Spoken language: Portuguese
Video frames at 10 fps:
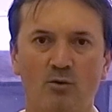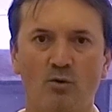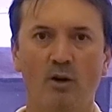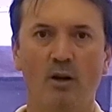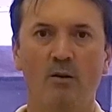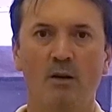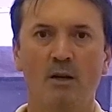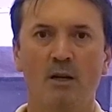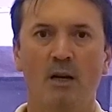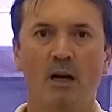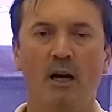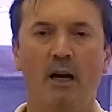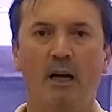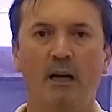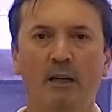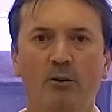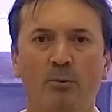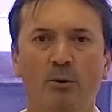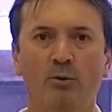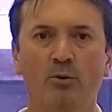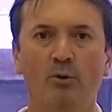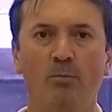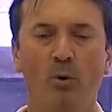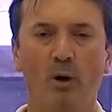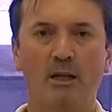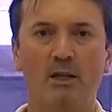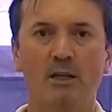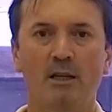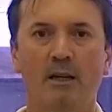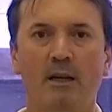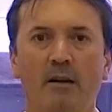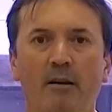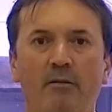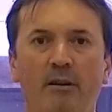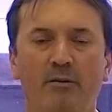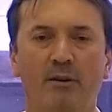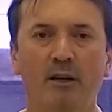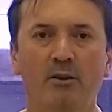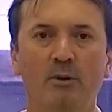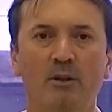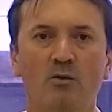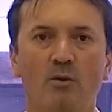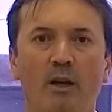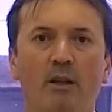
no solo ah, e o produtor pode, é, verificando isso,